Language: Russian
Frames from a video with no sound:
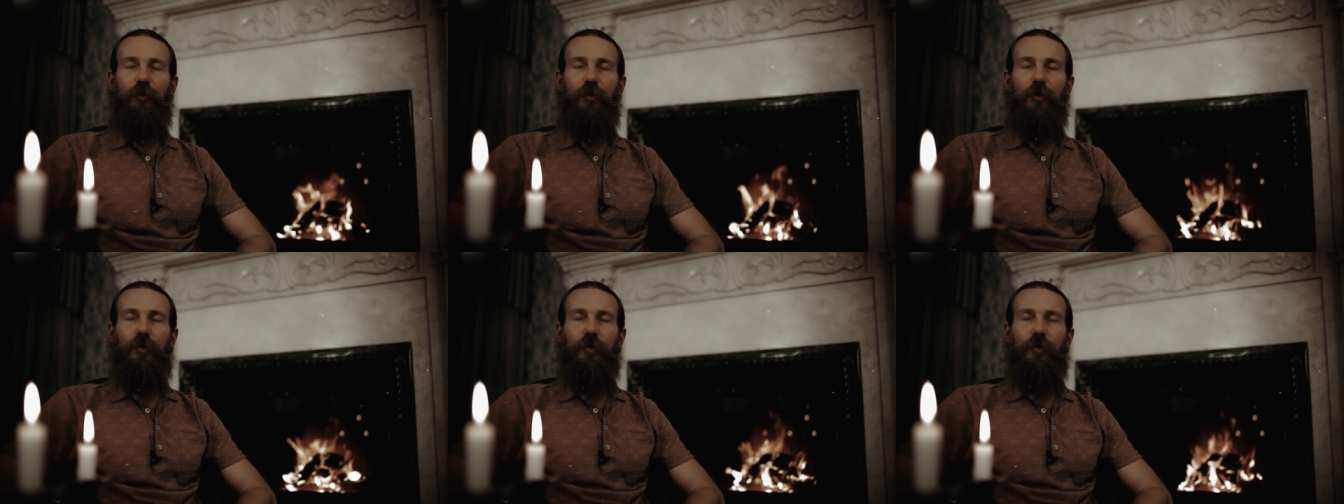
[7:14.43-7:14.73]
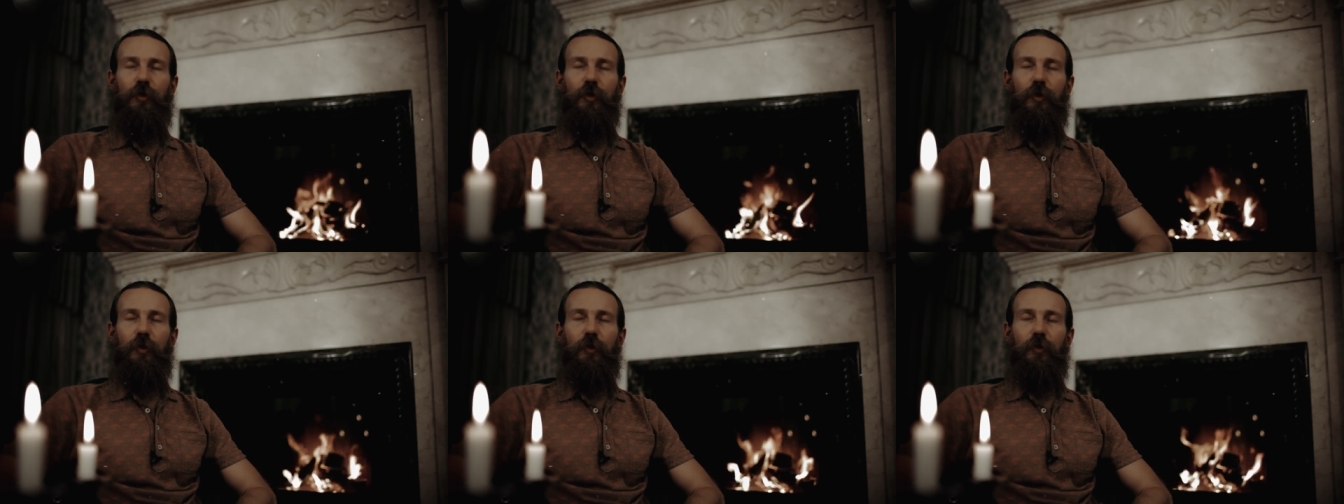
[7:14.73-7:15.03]

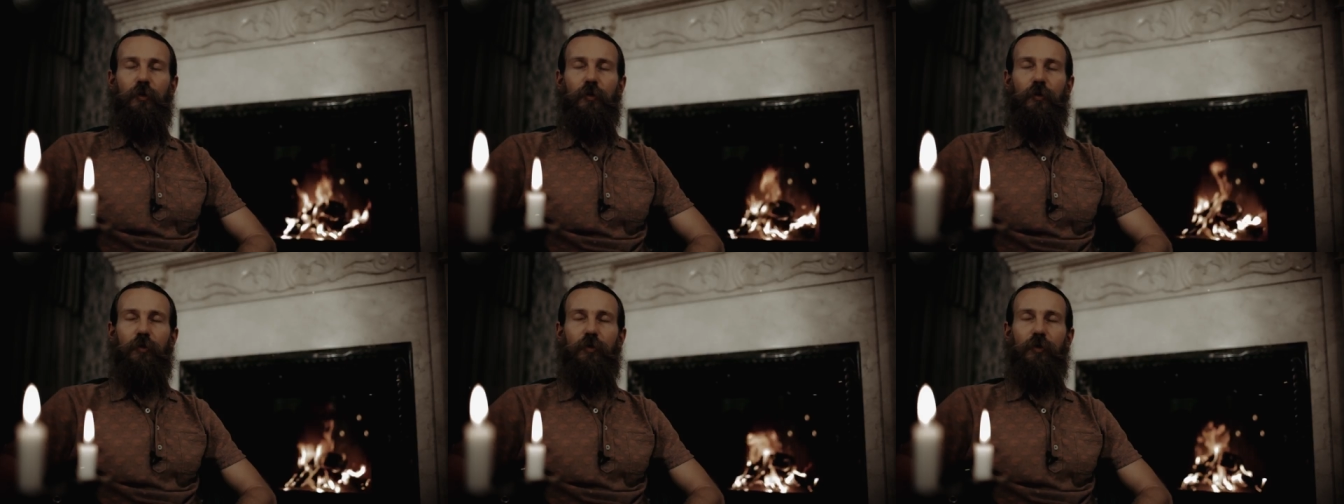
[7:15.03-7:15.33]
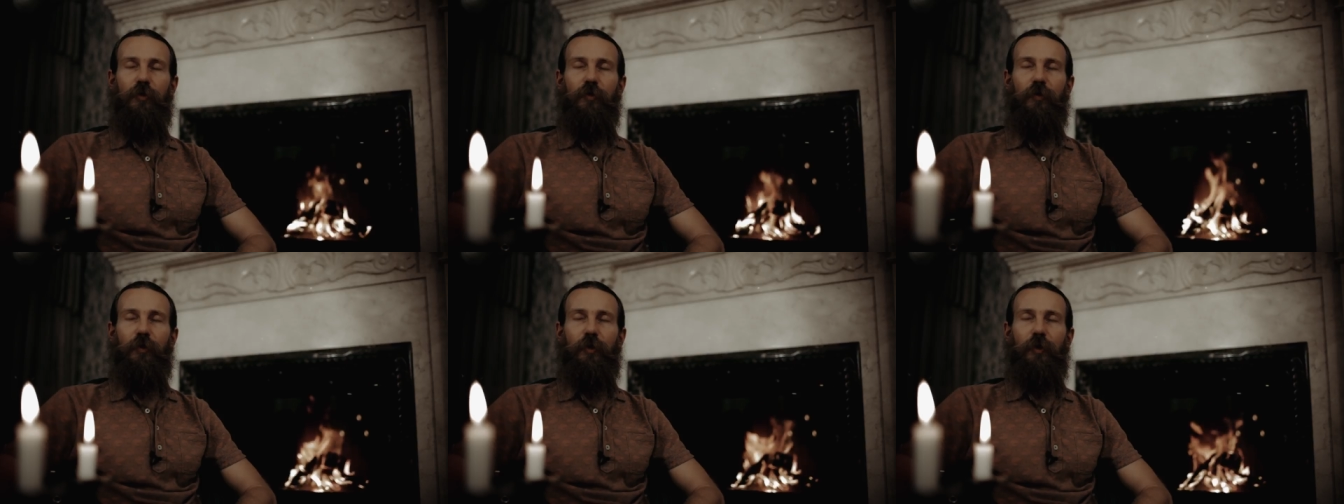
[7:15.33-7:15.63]
чистой,
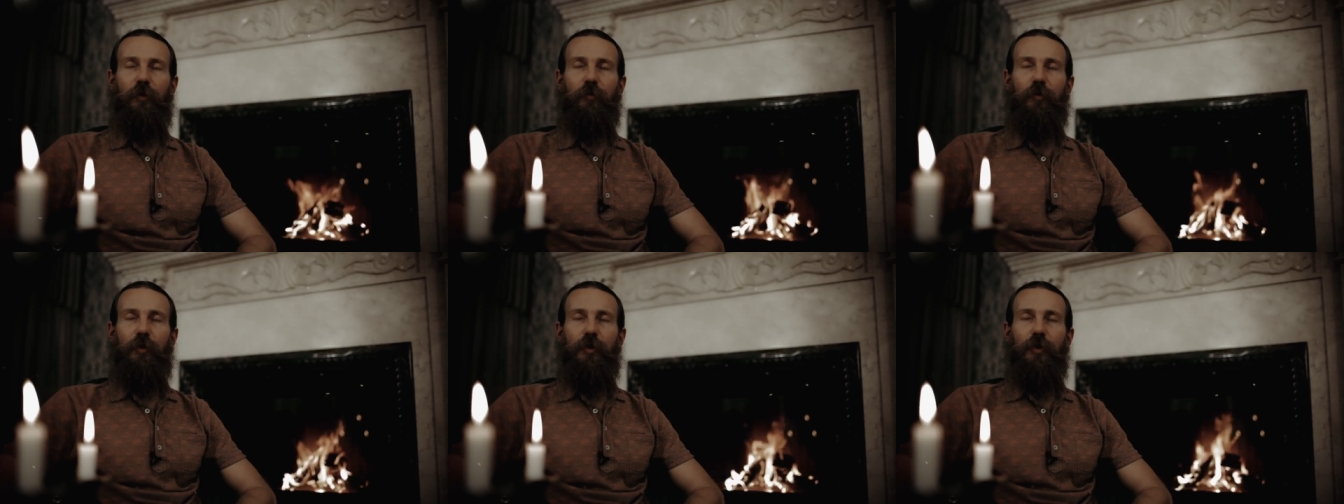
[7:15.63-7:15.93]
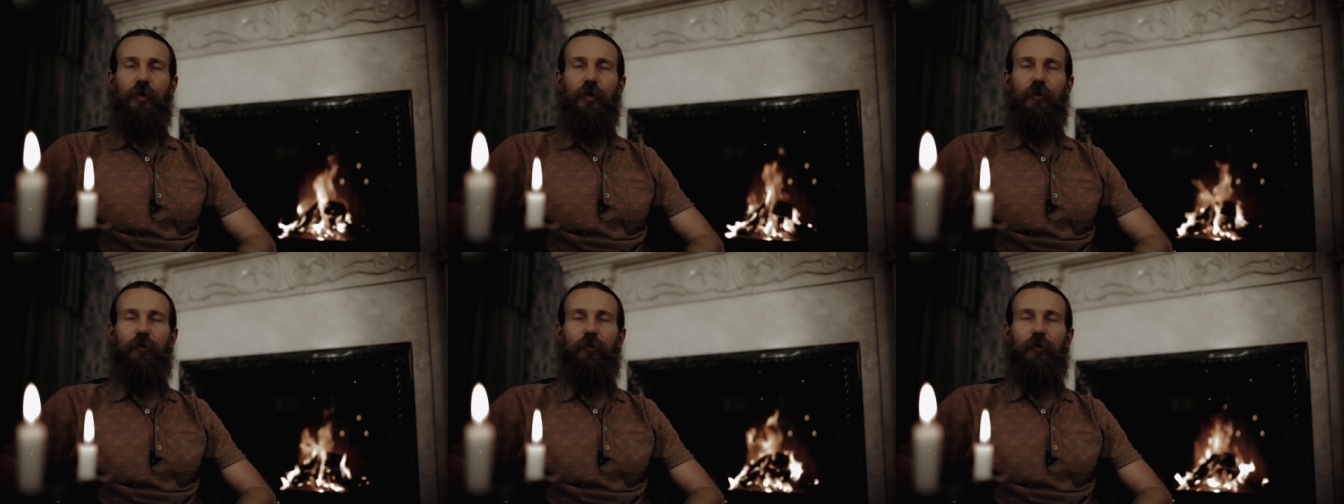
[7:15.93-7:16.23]
светлой
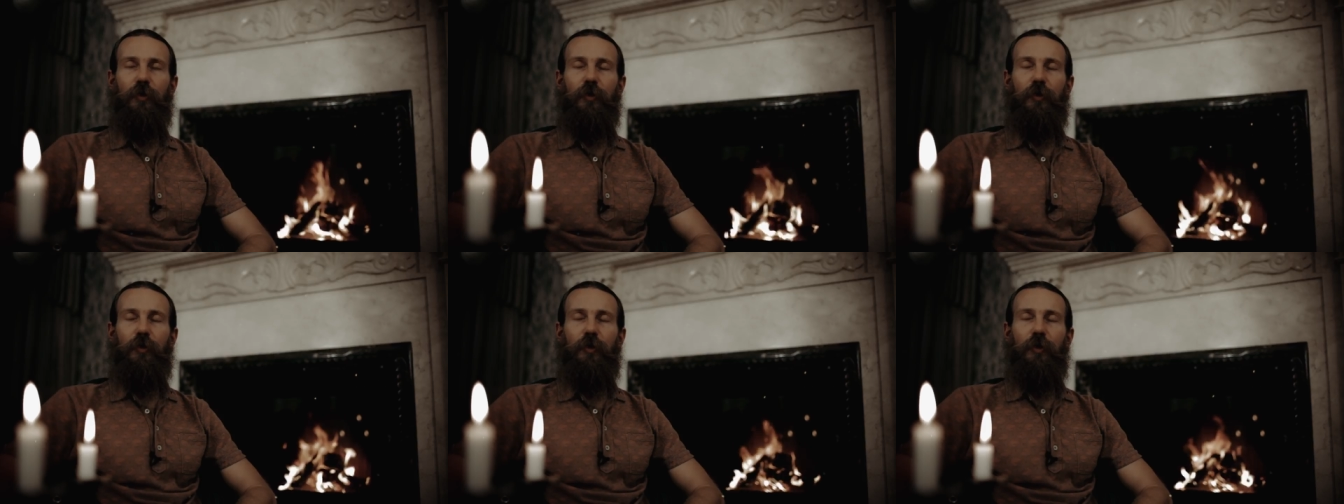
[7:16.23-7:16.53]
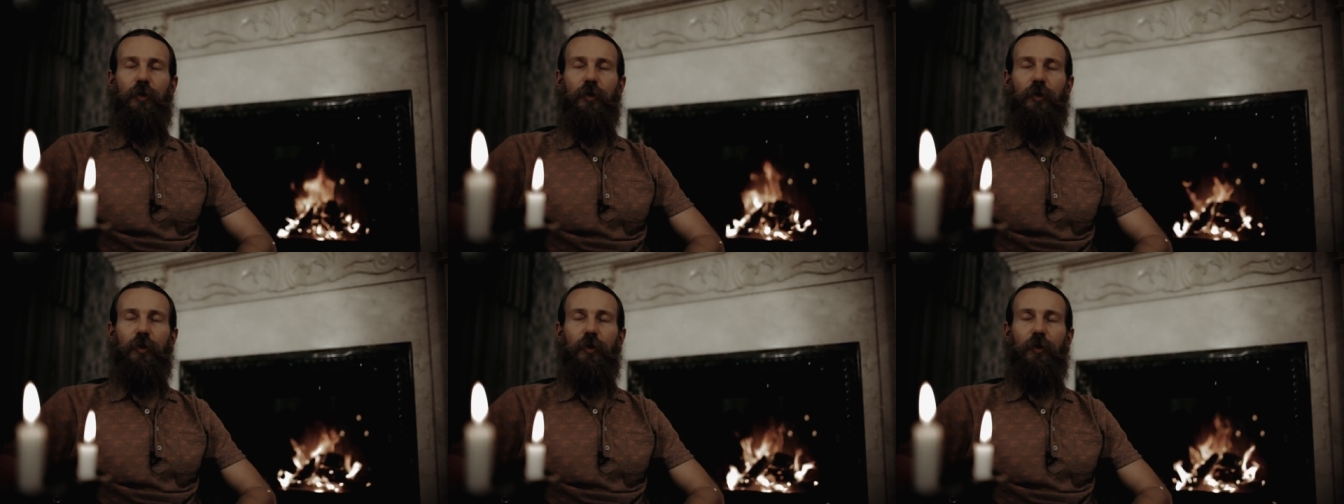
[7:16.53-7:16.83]
божественной
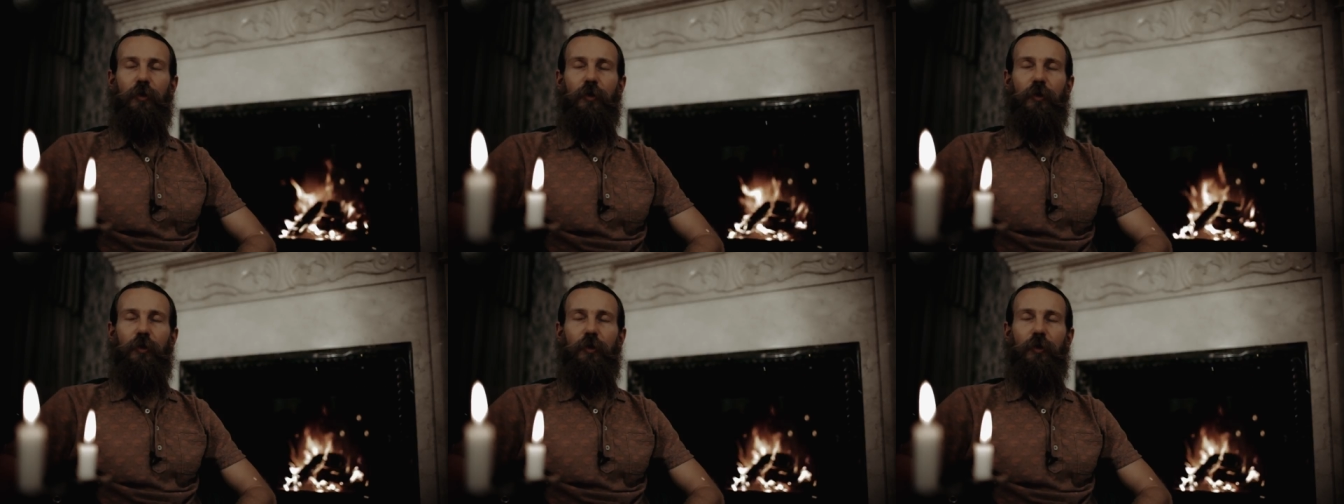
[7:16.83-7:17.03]
энергией,